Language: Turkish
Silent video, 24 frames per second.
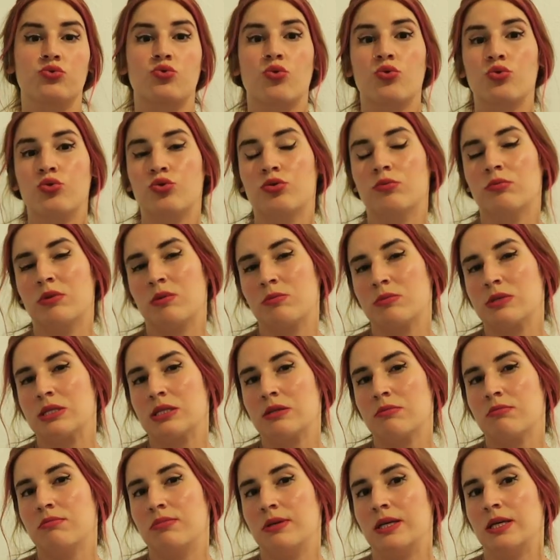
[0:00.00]

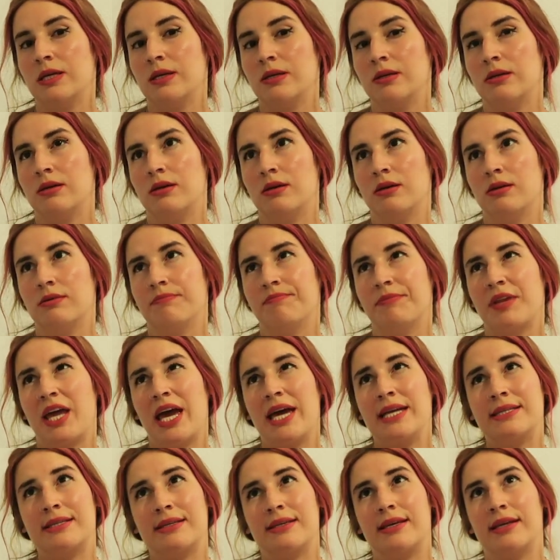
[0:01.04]
doyurmamızın bir e,
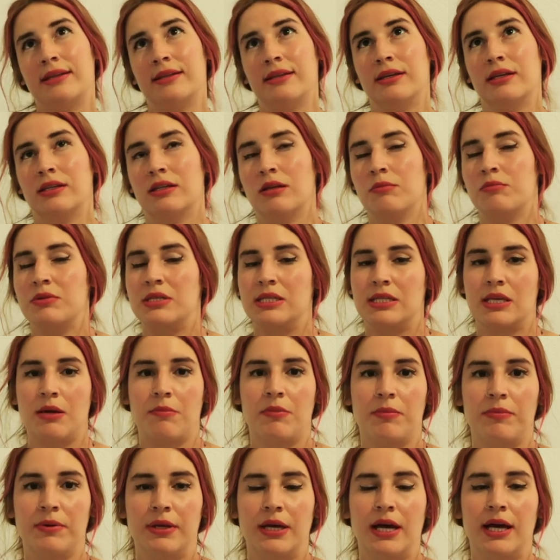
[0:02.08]
etkeni ya da bir
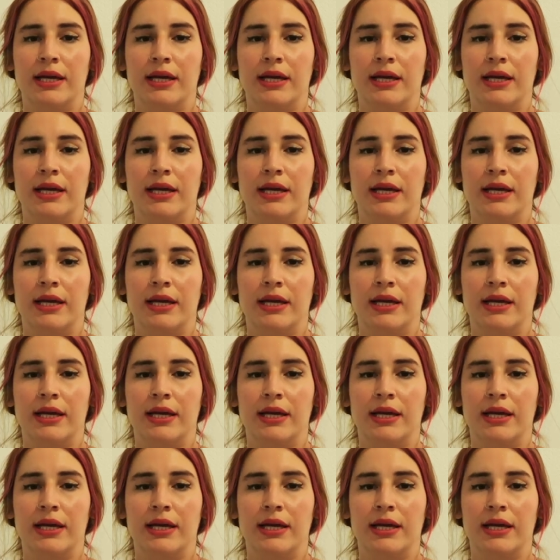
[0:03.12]
sebebi.